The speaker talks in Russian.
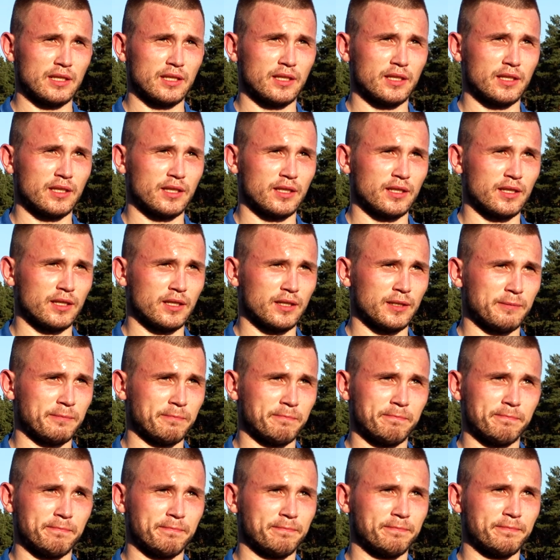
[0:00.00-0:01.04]

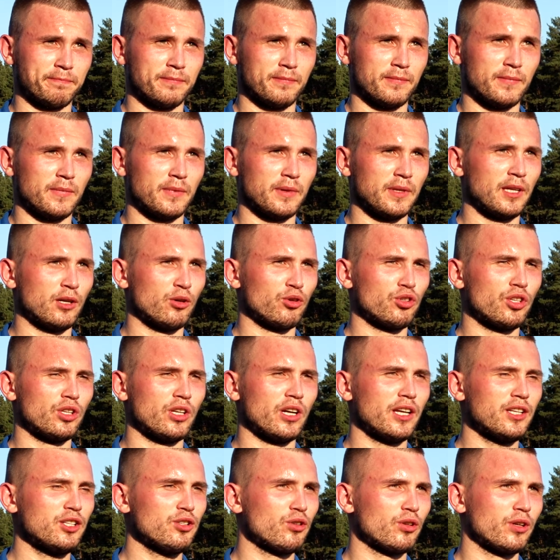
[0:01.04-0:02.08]
Э, я очень
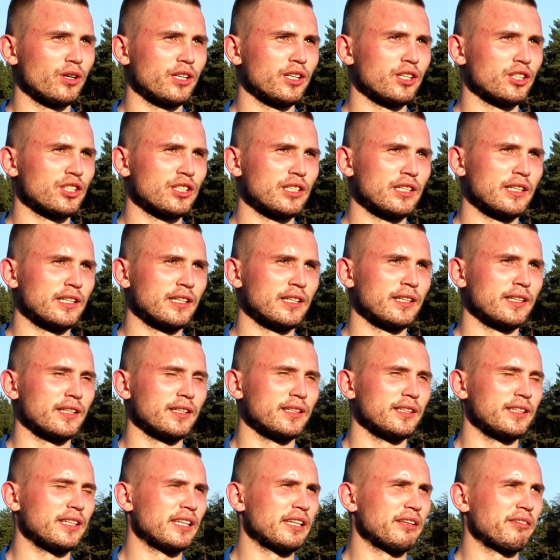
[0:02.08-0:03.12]
рад, что, конечно,
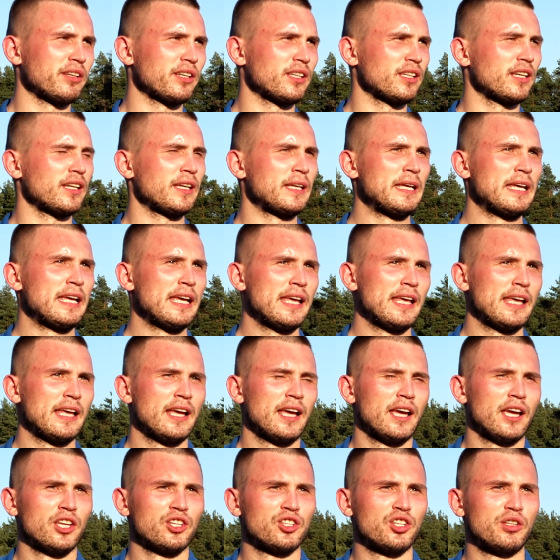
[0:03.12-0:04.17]
я, наверное,
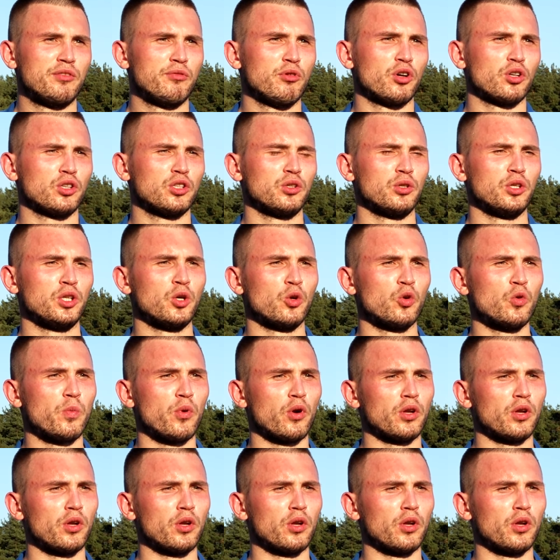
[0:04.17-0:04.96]
четвертую игру